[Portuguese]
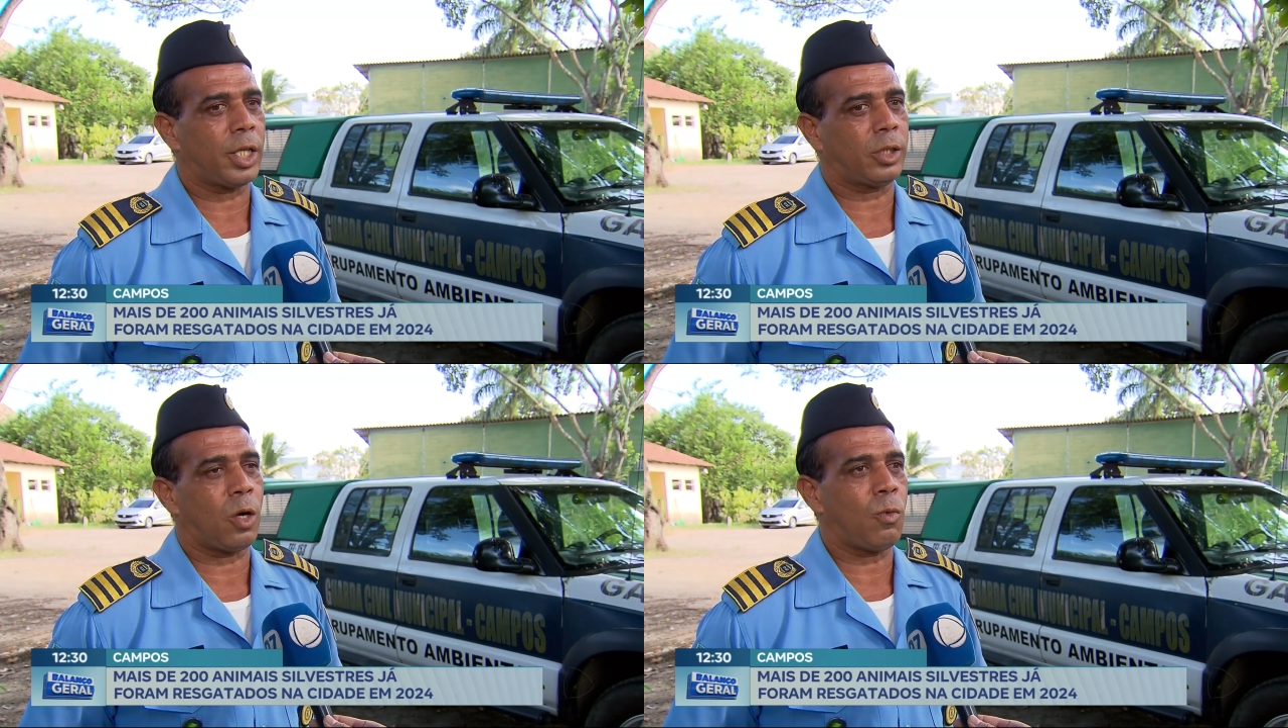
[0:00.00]

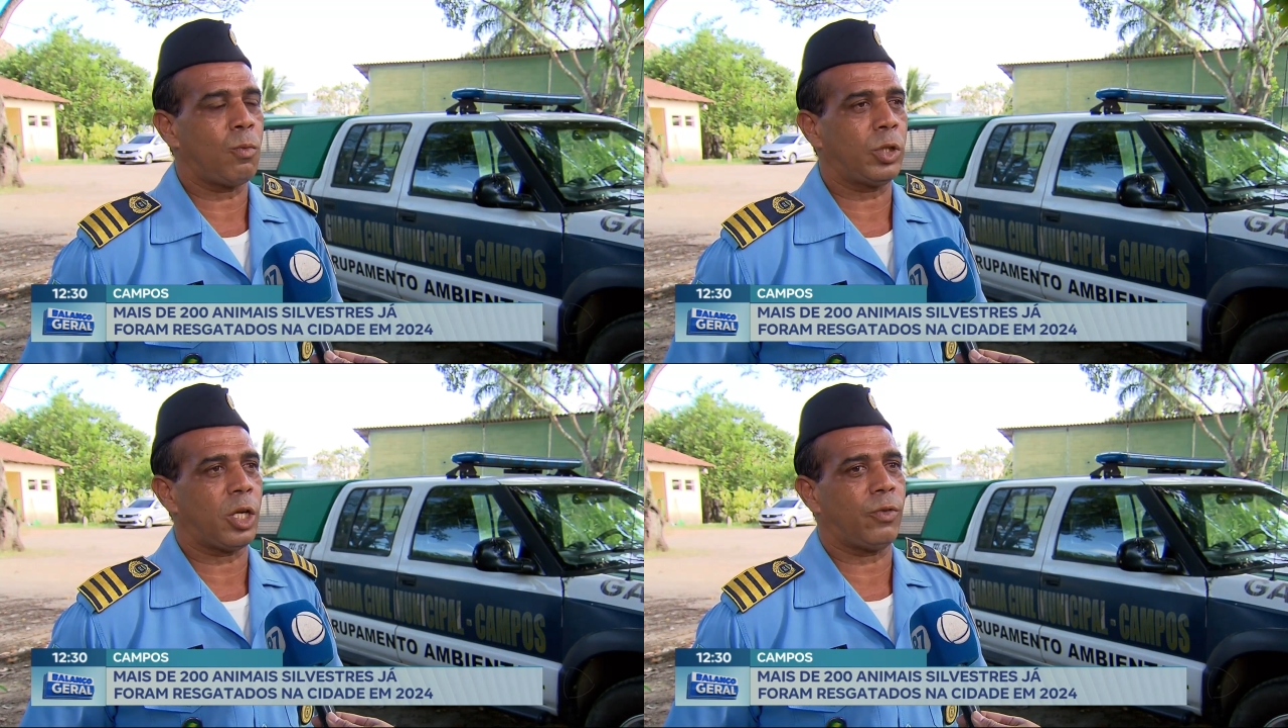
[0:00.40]
Então,
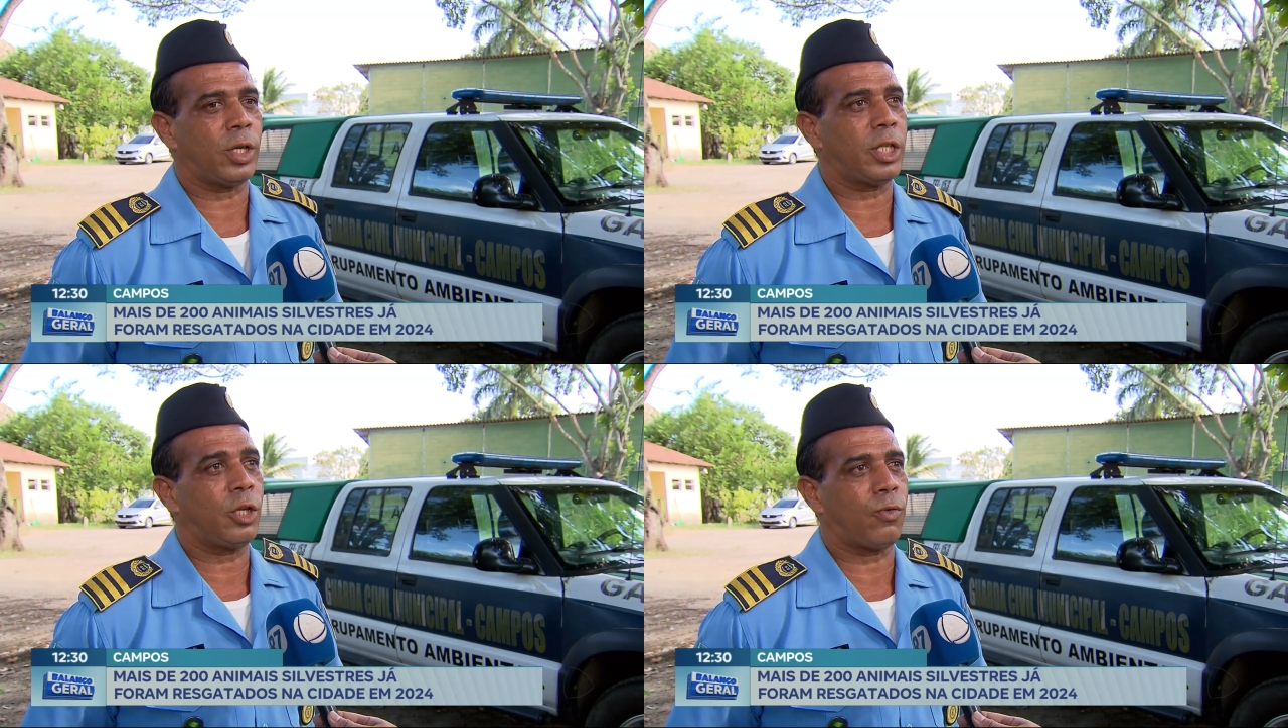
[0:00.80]
muitas
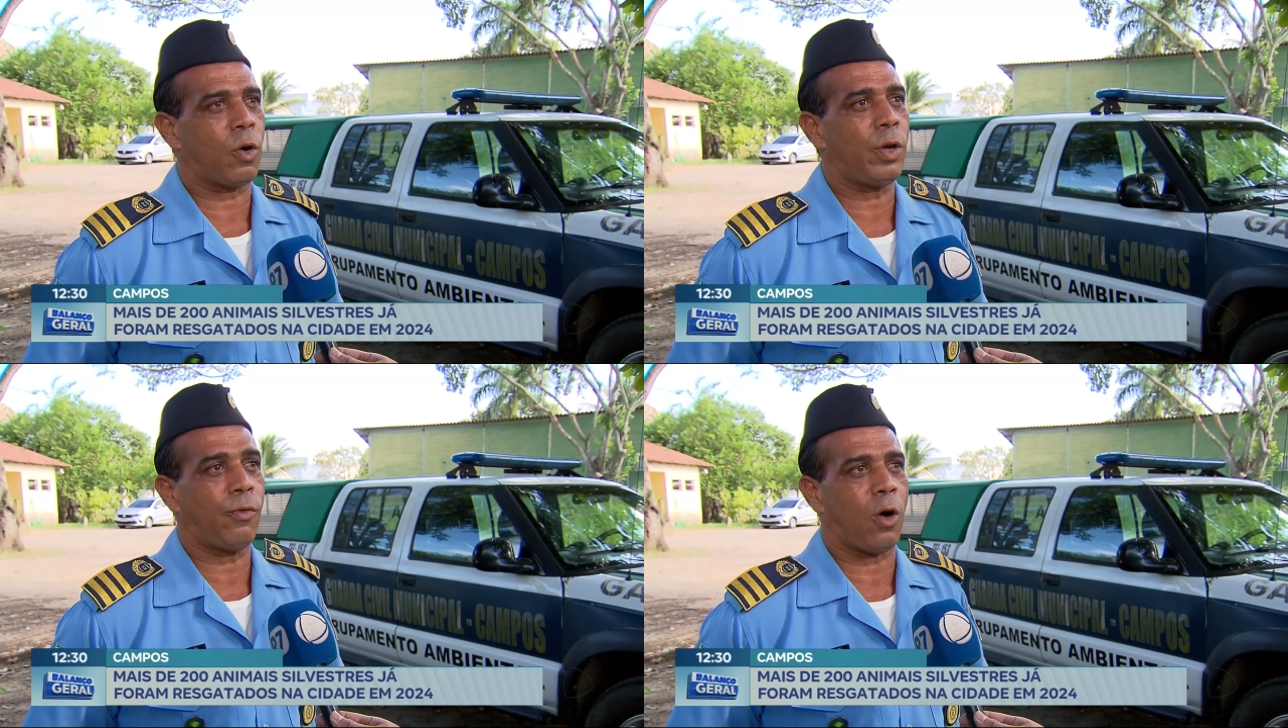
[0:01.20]
vezes eles
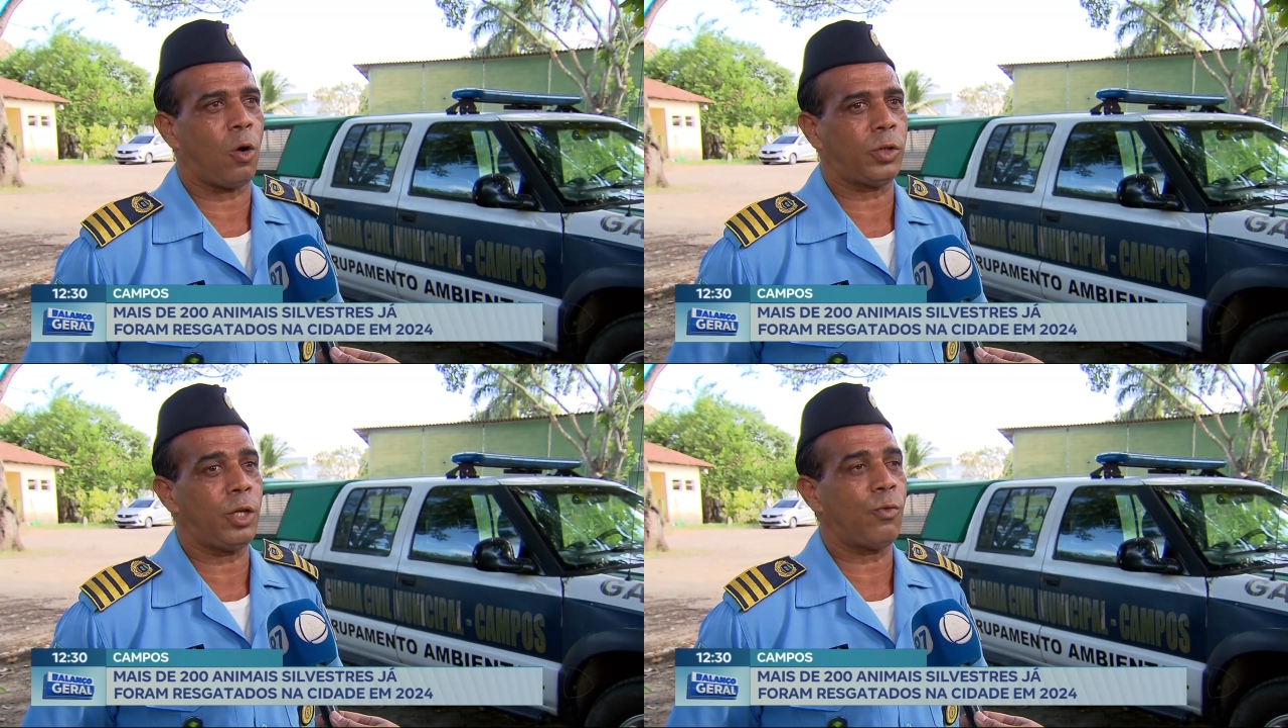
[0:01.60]
vão e
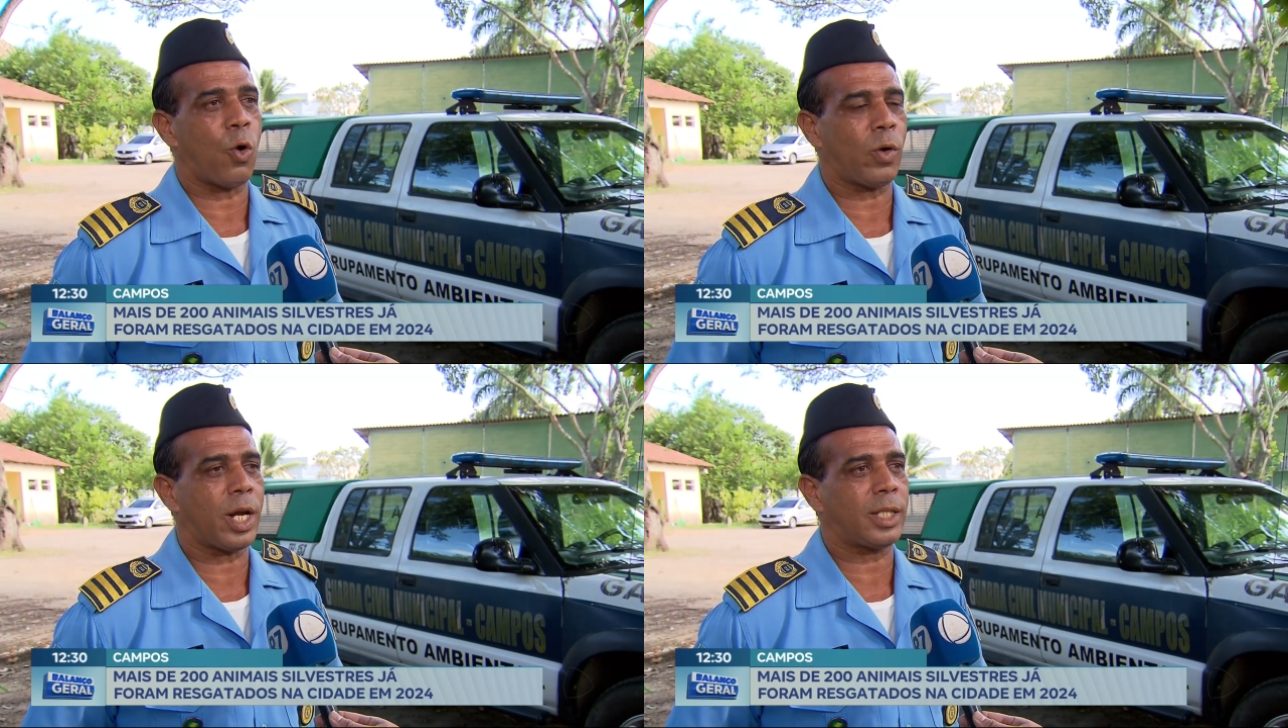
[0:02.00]
voltam e não
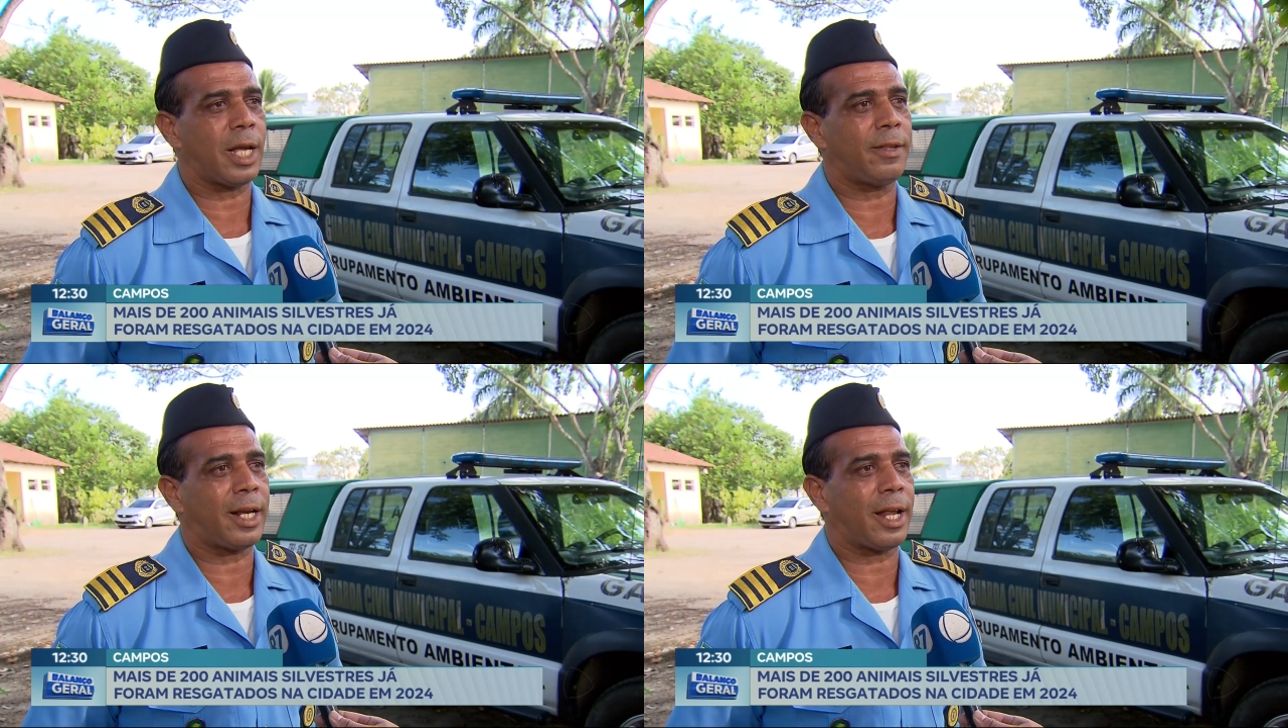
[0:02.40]
vão querer
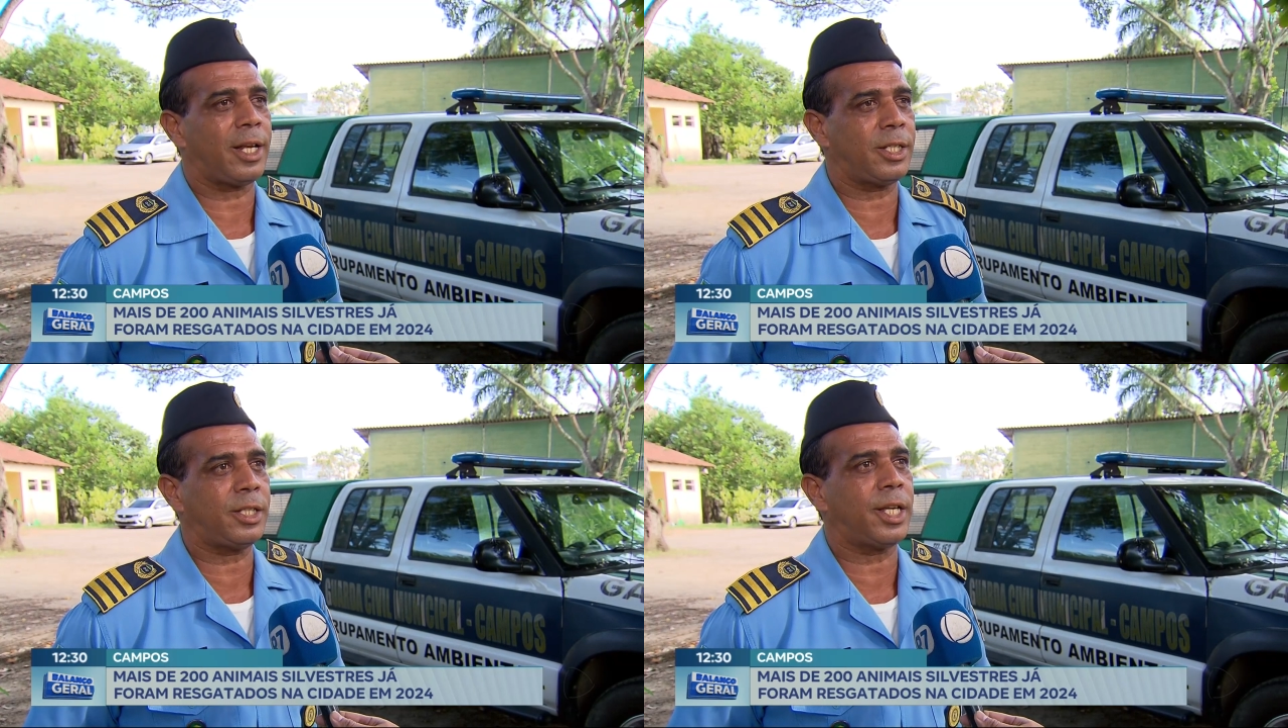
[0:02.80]
sair daquela
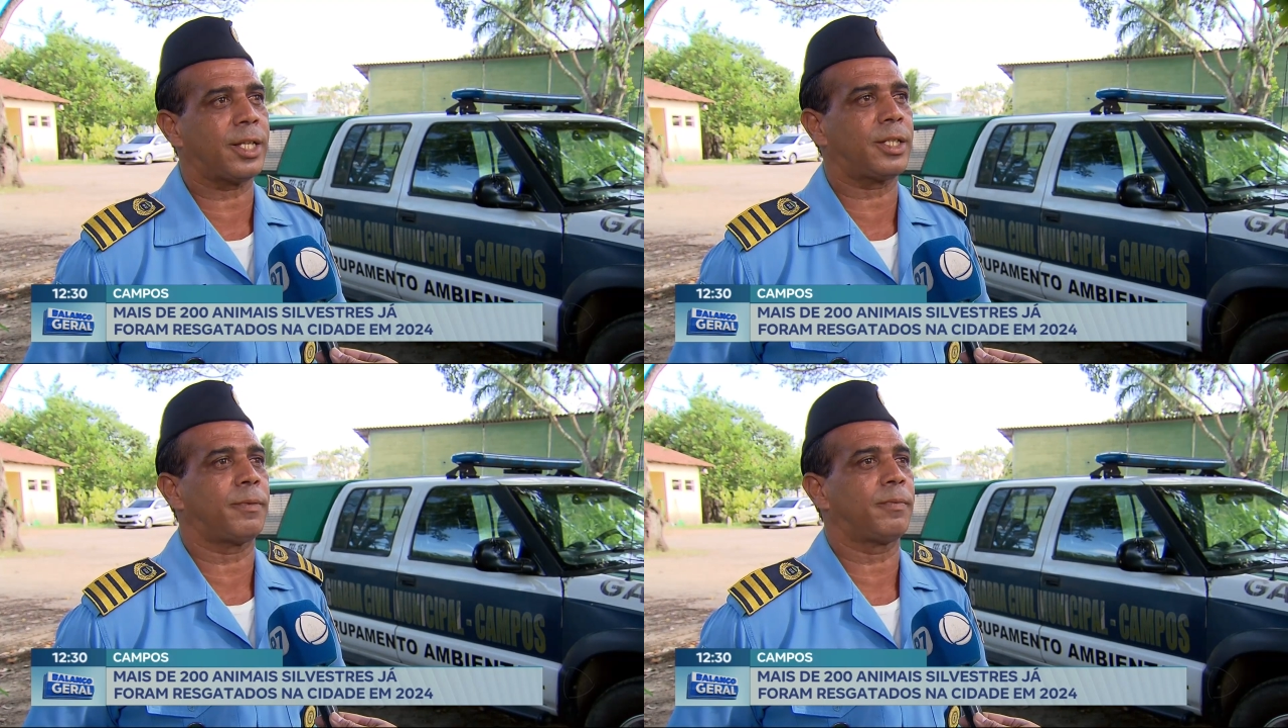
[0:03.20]
residência.